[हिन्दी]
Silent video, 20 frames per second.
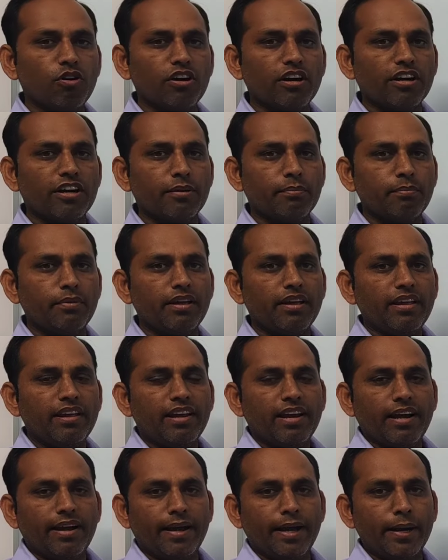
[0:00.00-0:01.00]
बॉयलर ड्रम में
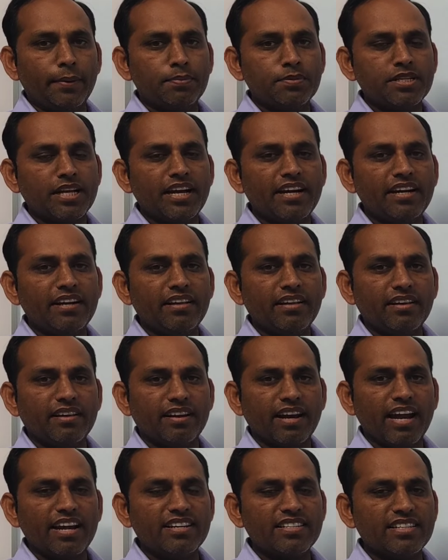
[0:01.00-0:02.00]
लेफ्ट साइड
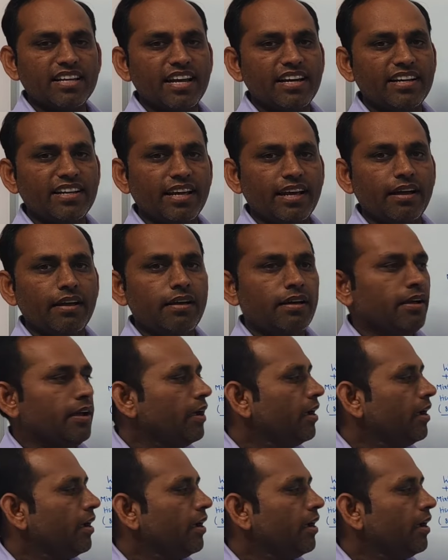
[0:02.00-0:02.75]
राइट साइड या